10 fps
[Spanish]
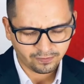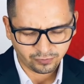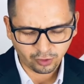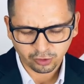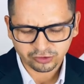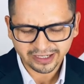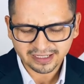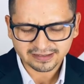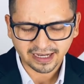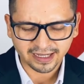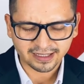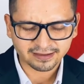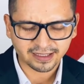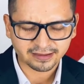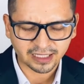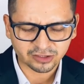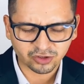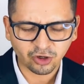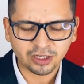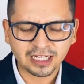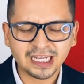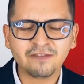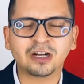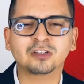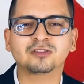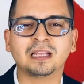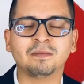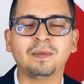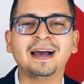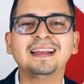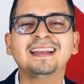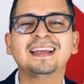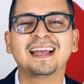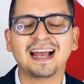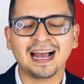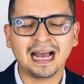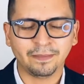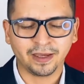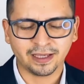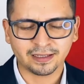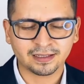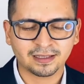No nos dejes caer en tentación y líbranos del mal. Amén.